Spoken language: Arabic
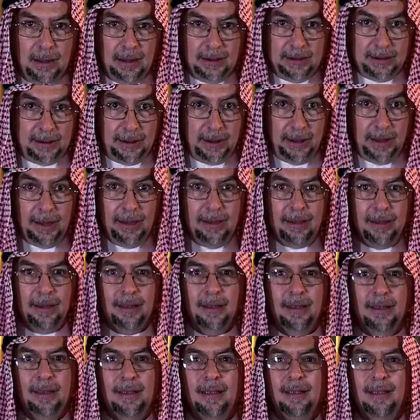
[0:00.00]
الأصيل
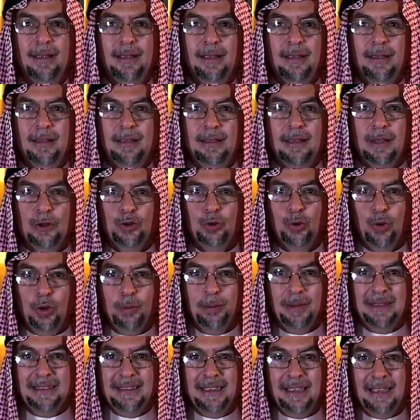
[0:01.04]
يسوع
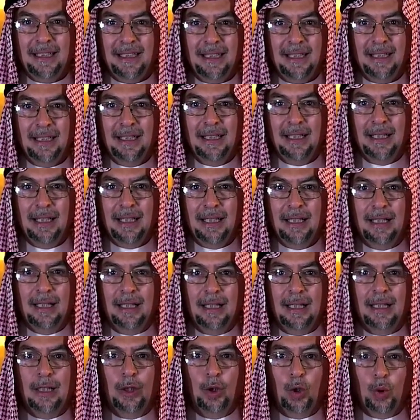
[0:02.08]
المسيح
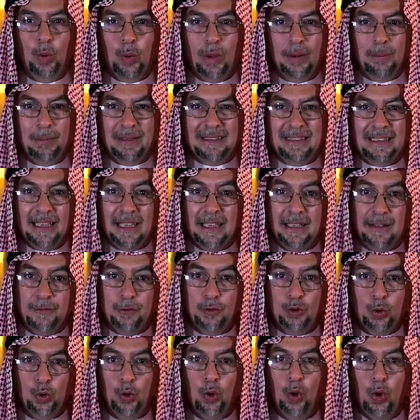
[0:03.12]
اللي هو المسيح
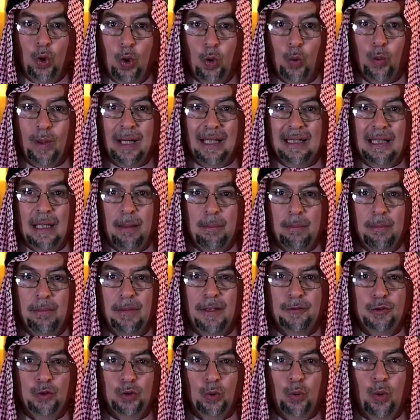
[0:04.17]
نفسه وقدم
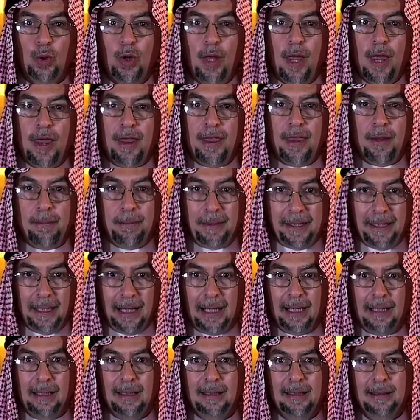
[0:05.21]
نفسه
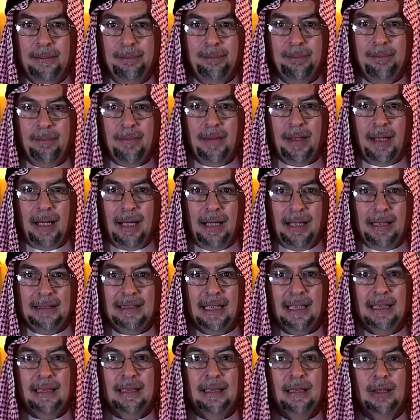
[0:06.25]
ذبيحة
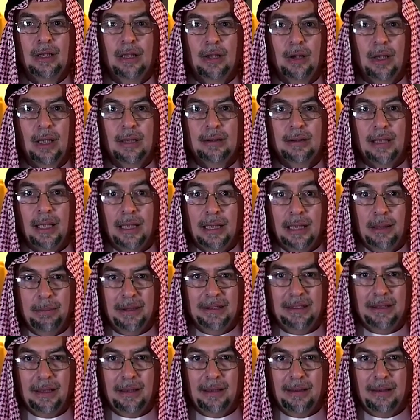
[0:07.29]
علشان خطايا
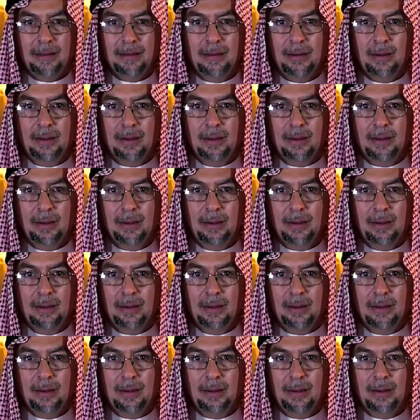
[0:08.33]
البشر